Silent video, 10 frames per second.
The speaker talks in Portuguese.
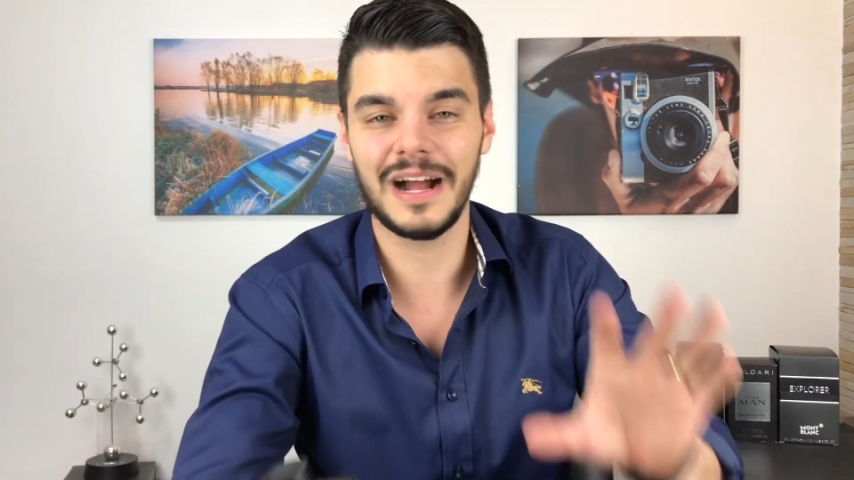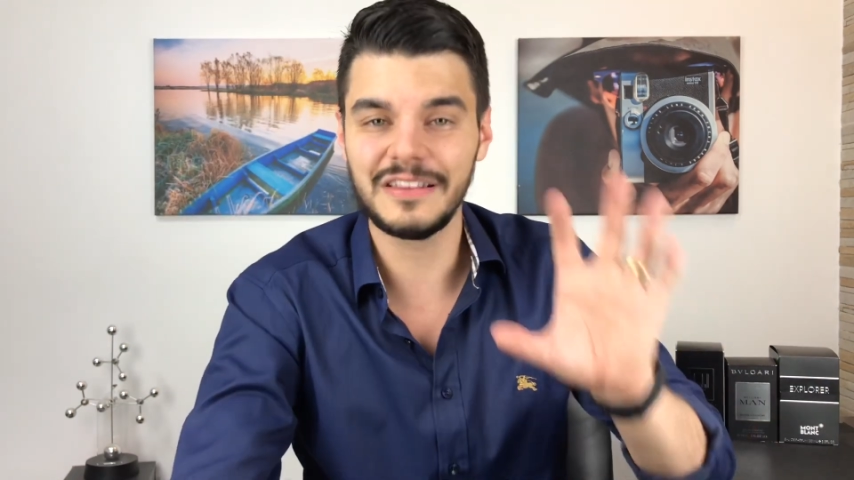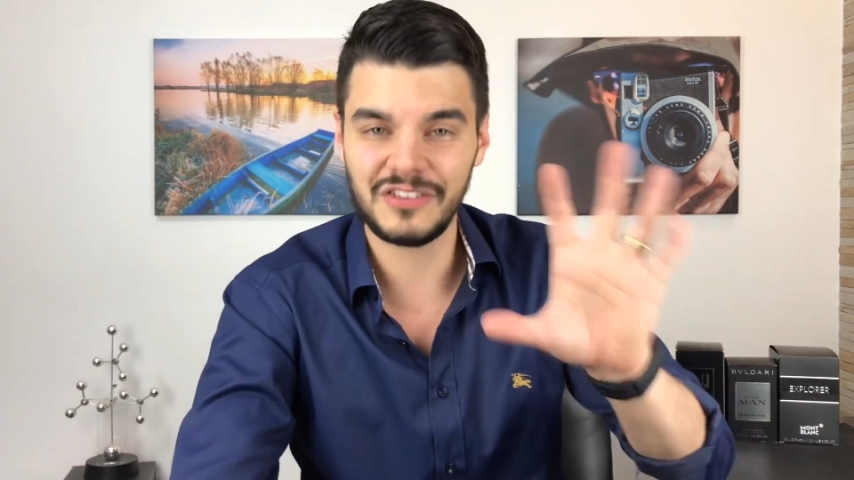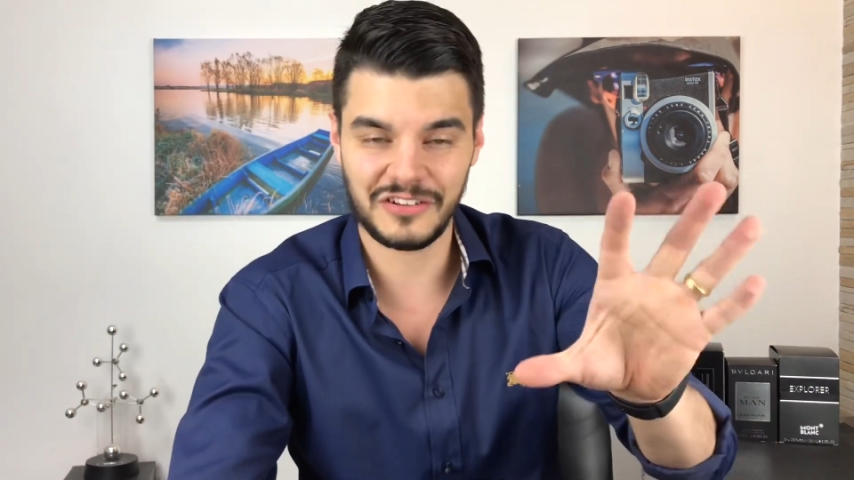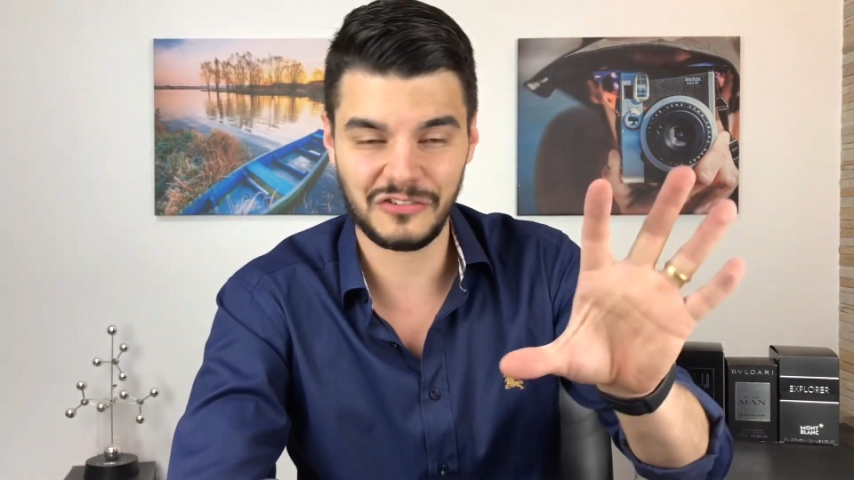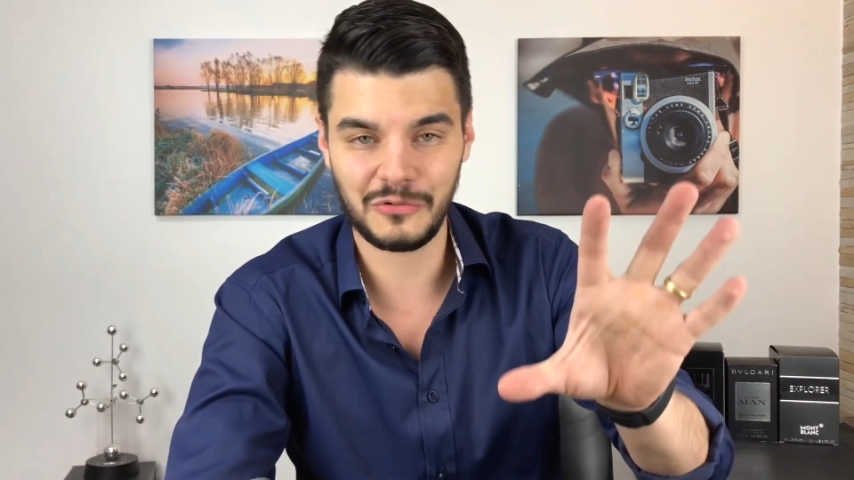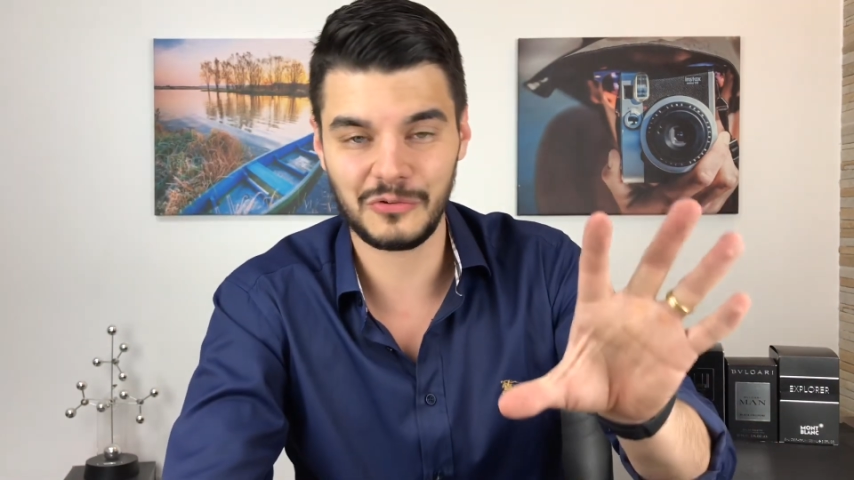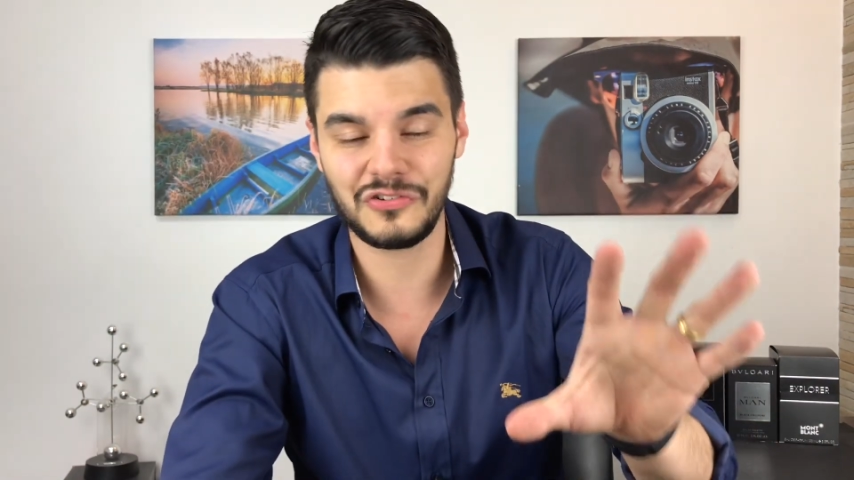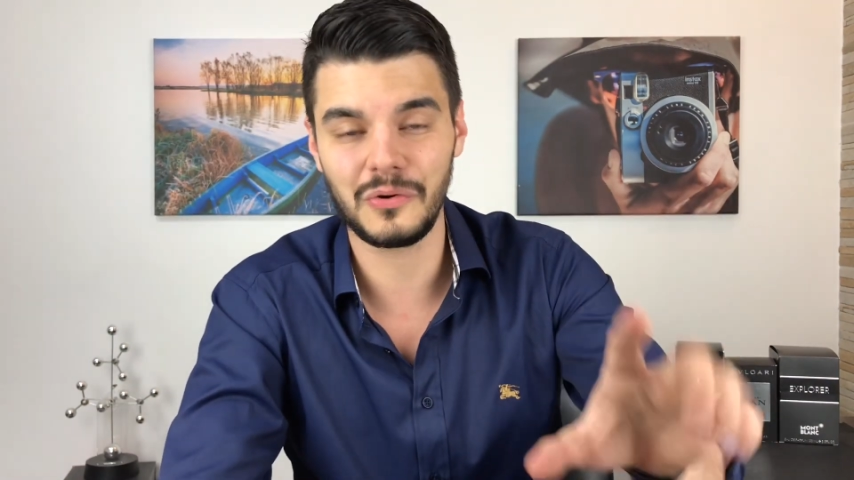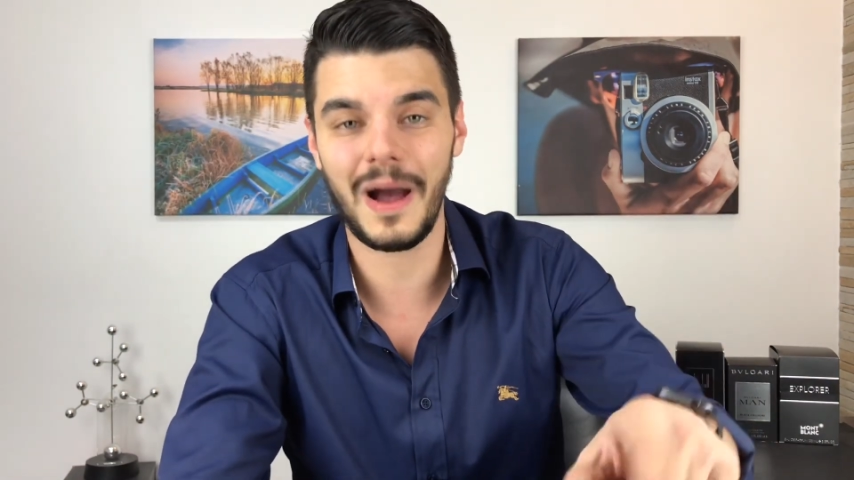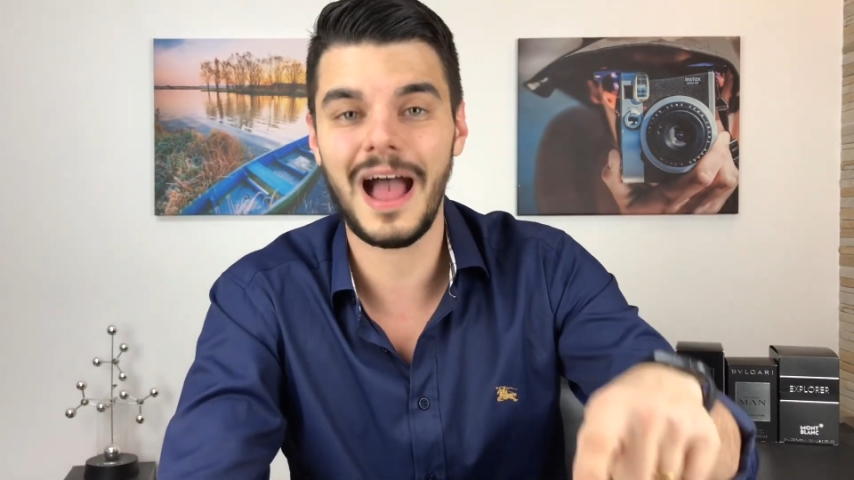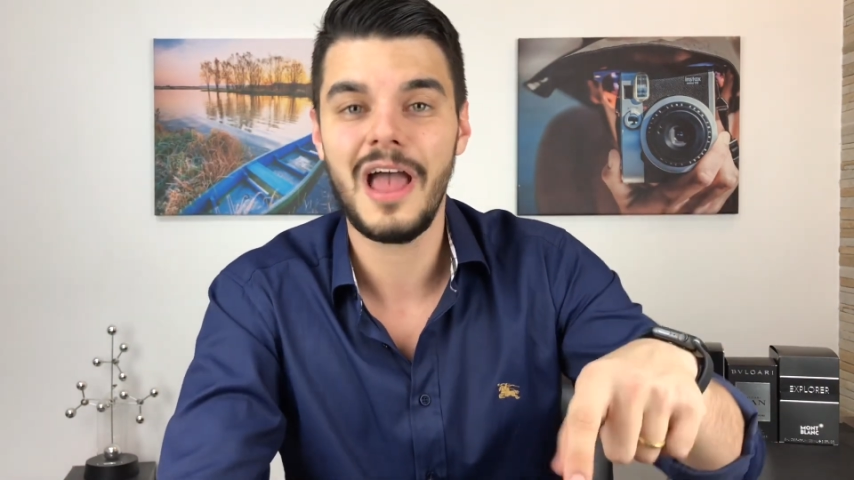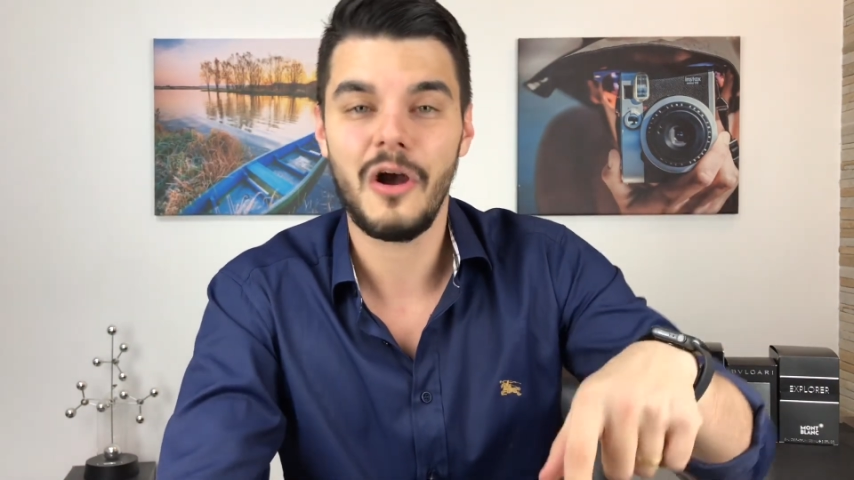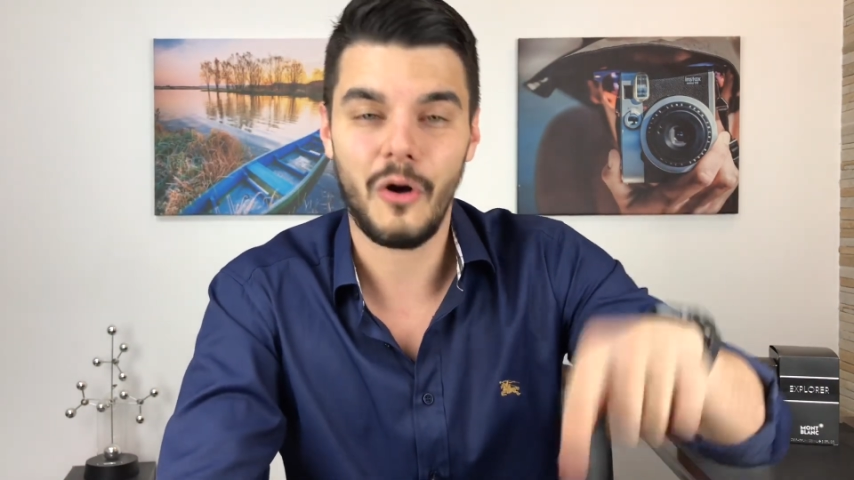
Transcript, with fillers: antes de a gente continuar,